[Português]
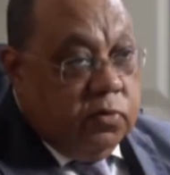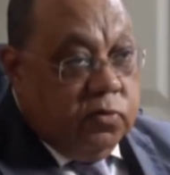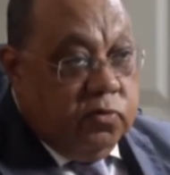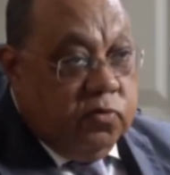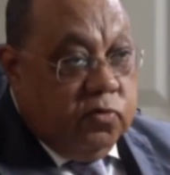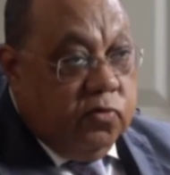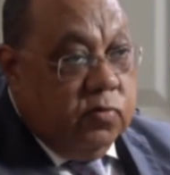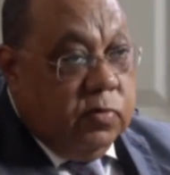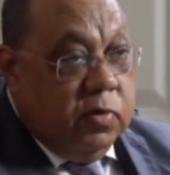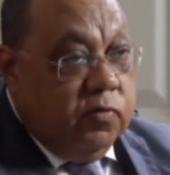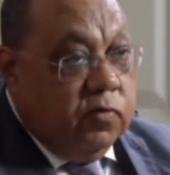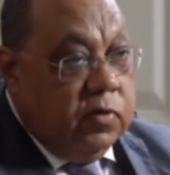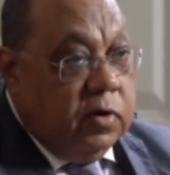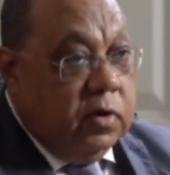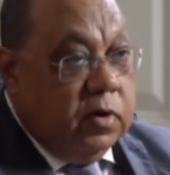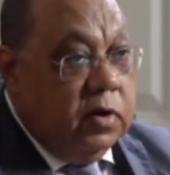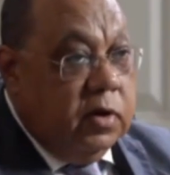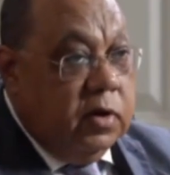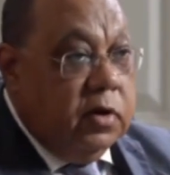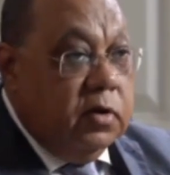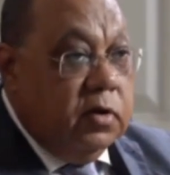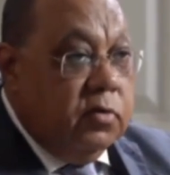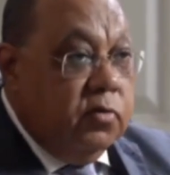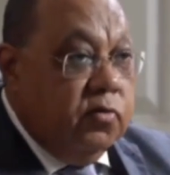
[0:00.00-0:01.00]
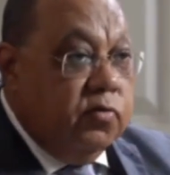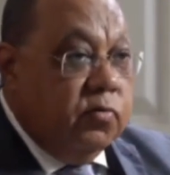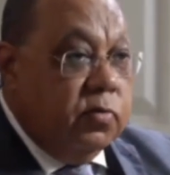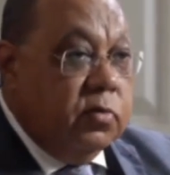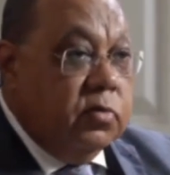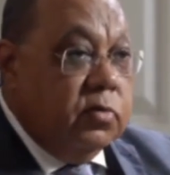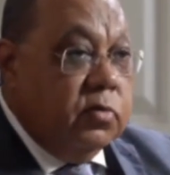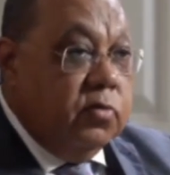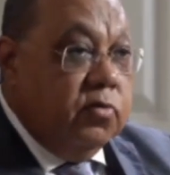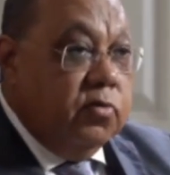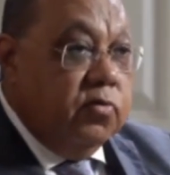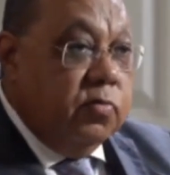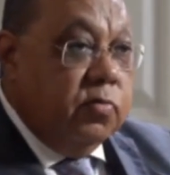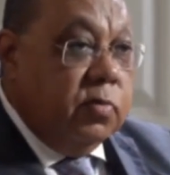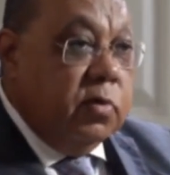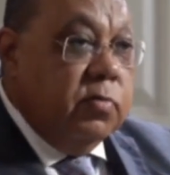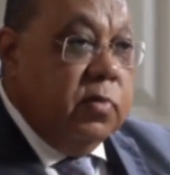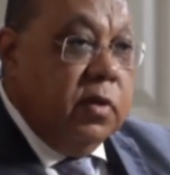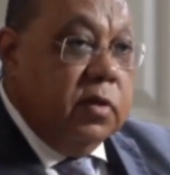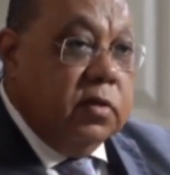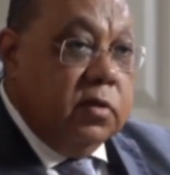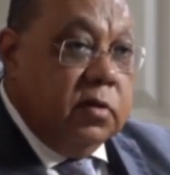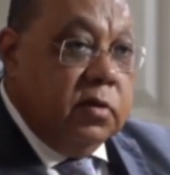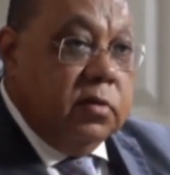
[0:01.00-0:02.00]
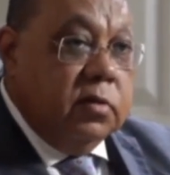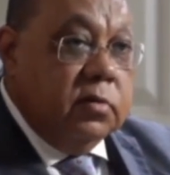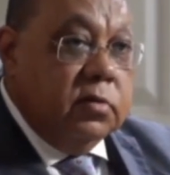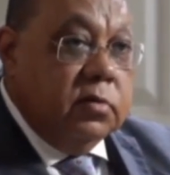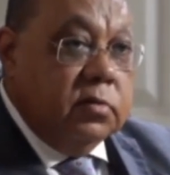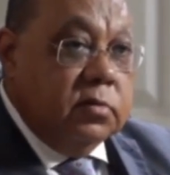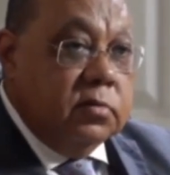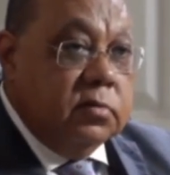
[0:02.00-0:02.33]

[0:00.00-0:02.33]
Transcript: todos os meios que a lei nos, nos permite né?